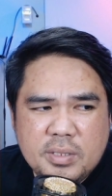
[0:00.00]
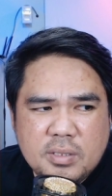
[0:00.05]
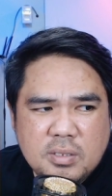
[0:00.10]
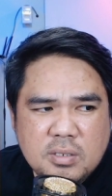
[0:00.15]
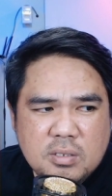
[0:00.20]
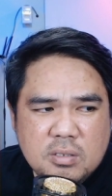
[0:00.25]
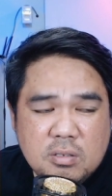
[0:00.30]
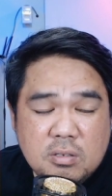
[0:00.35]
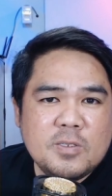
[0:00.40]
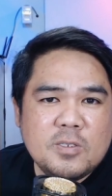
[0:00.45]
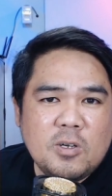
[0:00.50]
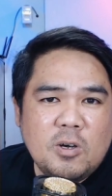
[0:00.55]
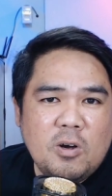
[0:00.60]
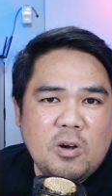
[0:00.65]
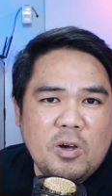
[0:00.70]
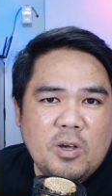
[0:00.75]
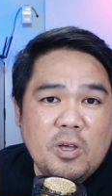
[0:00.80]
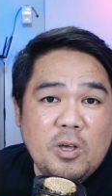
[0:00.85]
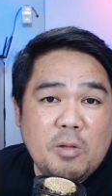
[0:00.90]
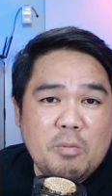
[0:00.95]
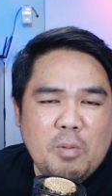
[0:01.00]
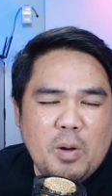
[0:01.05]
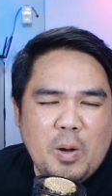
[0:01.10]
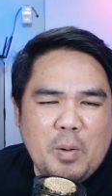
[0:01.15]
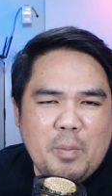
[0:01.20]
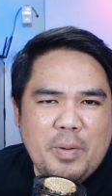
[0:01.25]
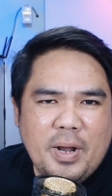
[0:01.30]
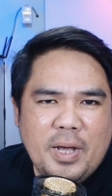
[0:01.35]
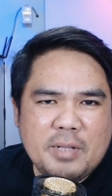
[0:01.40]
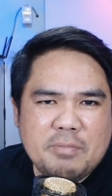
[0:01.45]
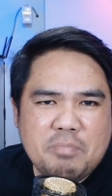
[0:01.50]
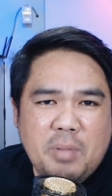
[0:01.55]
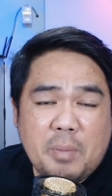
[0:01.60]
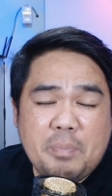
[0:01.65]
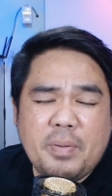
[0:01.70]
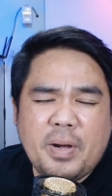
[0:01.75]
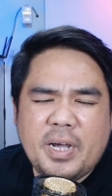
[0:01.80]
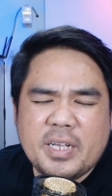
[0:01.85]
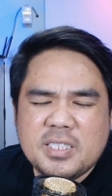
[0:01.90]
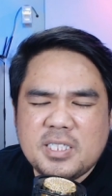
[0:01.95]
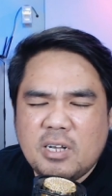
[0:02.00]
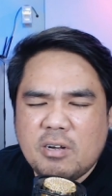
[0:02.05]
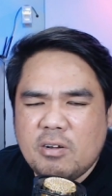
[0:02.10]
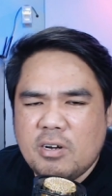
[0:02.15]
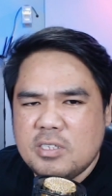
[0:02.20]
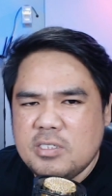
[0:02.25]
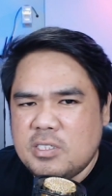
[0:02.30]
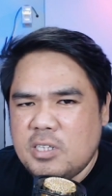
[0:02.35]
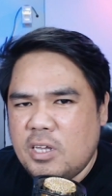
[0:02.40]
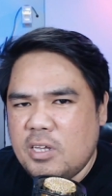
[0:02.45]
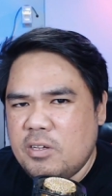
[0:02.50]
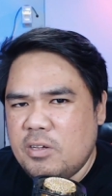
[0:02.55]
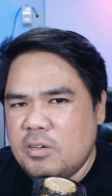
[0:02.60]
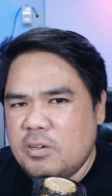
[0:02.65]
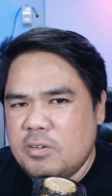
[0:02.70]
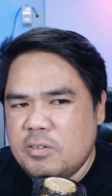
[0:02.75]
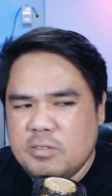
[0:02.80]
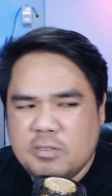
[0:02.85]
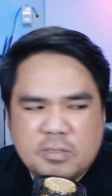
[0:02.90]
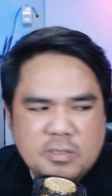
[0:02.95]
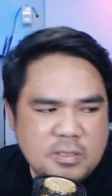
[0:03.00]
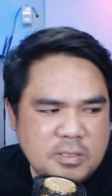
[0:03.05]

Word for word: Maganda yan, so, okay yan. Mga Brad, papakita ko rin sa inyo yun.